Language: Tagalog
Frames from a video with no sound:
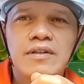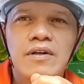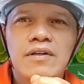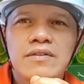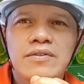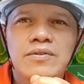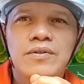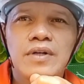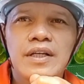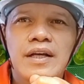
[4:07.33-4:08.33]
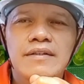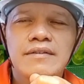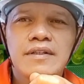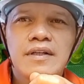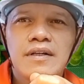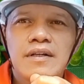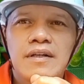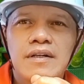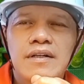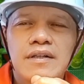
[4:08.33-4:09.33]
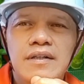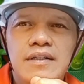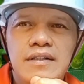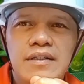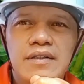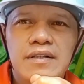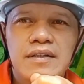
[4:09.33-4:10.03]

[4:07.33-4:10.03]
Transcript: no so ayan uh,